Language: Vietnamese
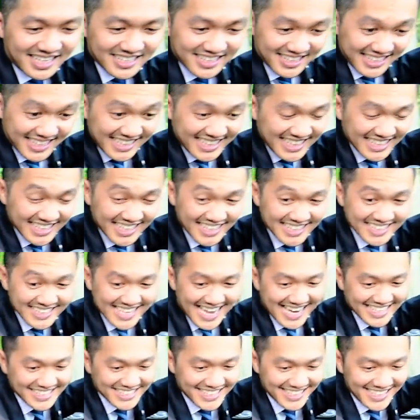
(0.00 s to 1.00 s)
là những cái chi tiết
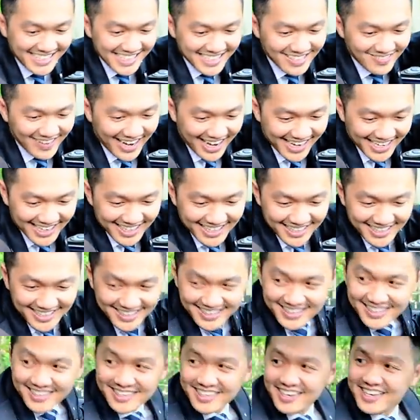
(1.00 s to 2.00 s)
trang trí đó các bạn
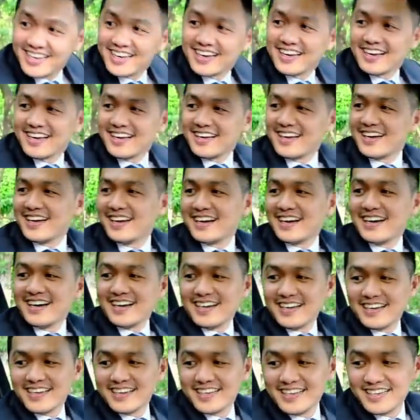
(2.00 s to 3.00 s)

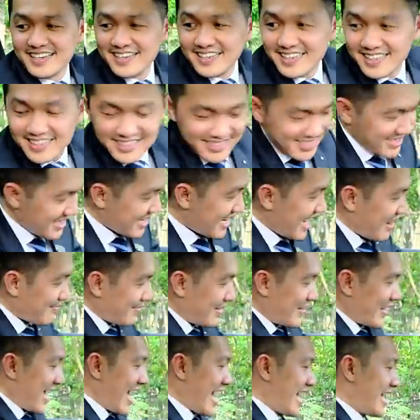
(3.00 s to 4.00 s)
đó, rất là rất là
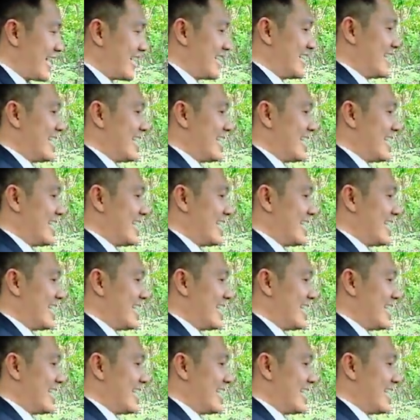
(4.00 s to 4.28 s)
đẹp hơn ha